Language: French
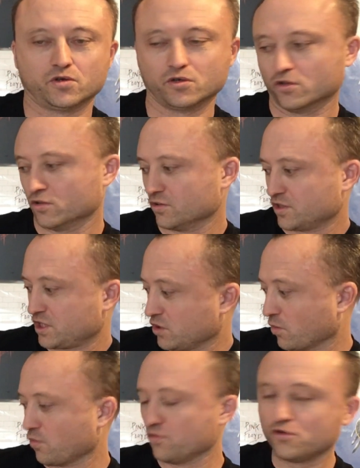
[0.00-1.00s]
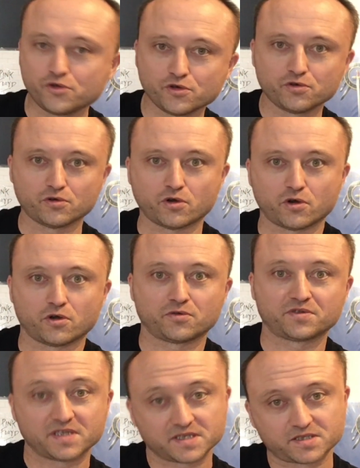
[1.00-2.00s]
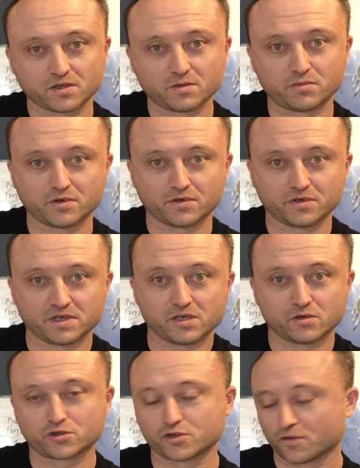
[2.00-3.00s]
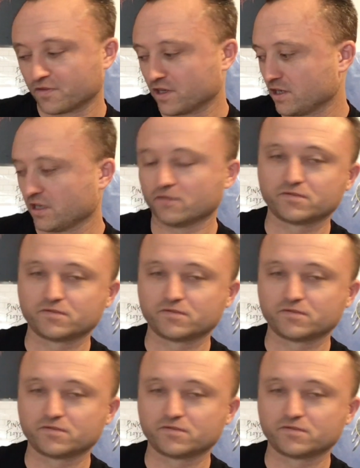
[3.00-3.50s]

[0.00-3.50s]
euh, qui ont eu lieu en décembre euh, et en janvier.